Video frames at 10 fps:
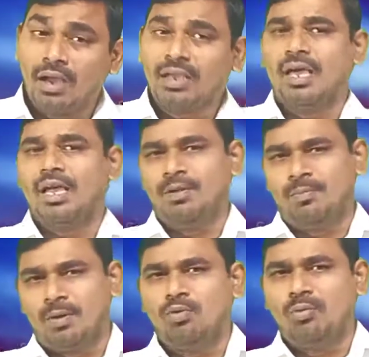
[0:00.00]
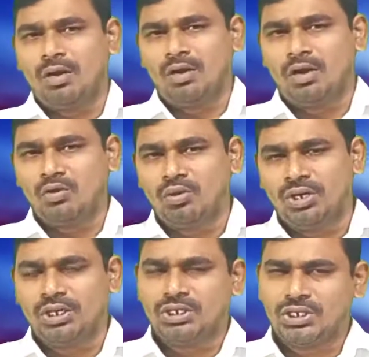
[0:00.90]
భాగ్యాన్ని ప్రభు మనకు
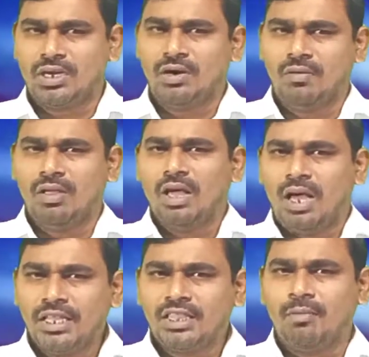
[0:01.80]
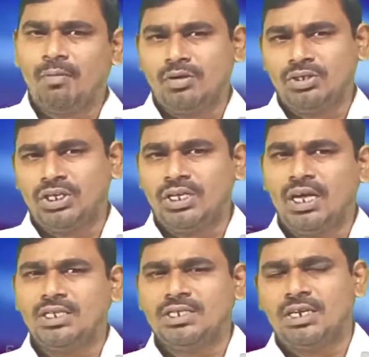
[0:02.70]
అనుగ్రహిస్తాడు అయితే మనం
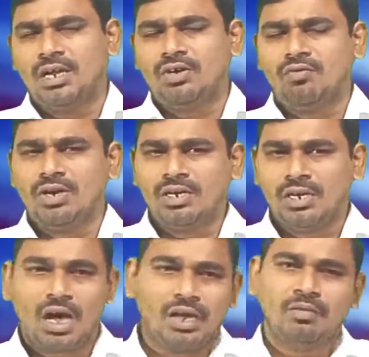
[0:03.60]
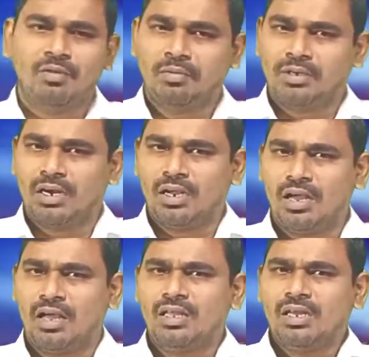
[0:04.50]
చేయాల్సినటువంటి కార్యం
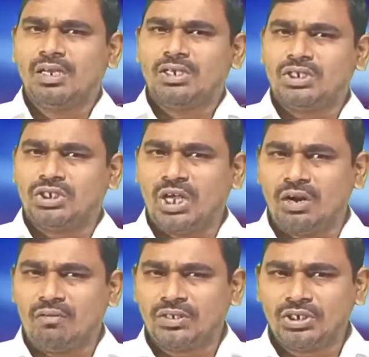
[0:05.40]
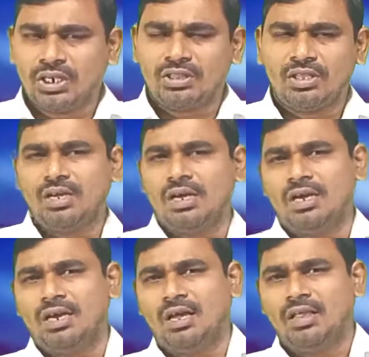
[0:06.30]
ఏమిటనగా సర్వశక్తి
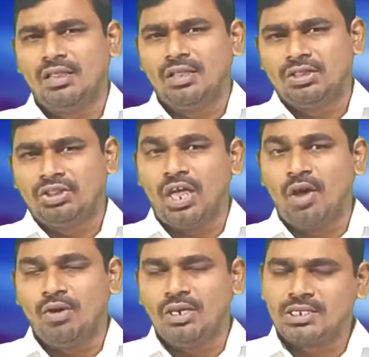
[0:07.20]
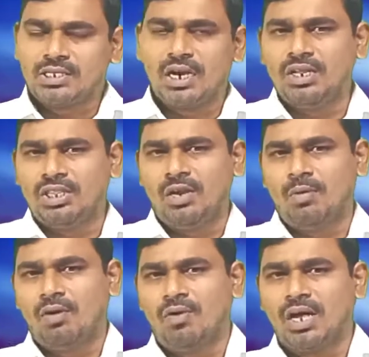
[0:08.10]
కలిగిన దేవుని సన్నిధిని
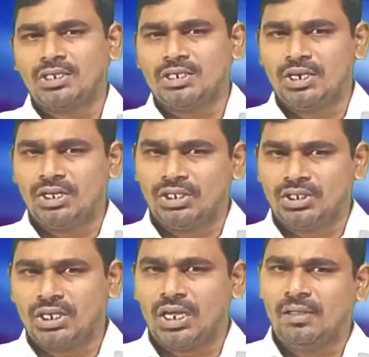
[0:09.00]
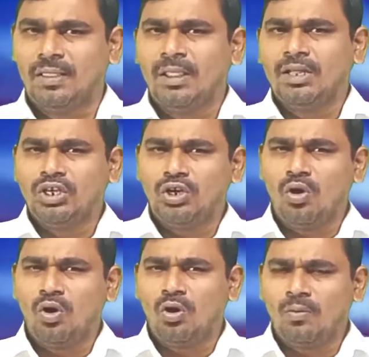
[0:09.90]
మనం ఆశ్రయించాలి ఈ
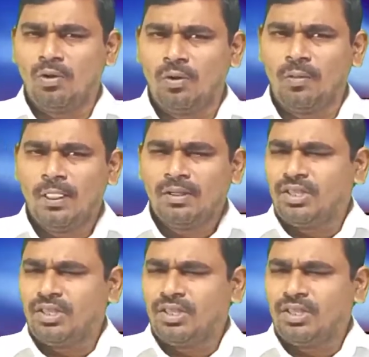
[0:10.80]
లోకంలో